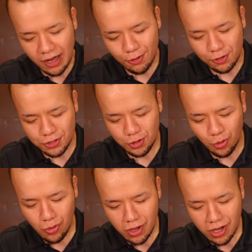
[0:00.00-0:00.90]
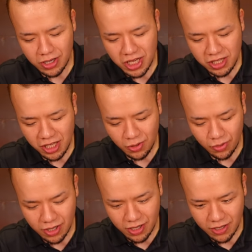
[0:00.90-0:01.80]
あこれ生姜効いてん
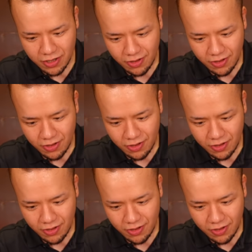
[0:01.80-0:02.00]
のか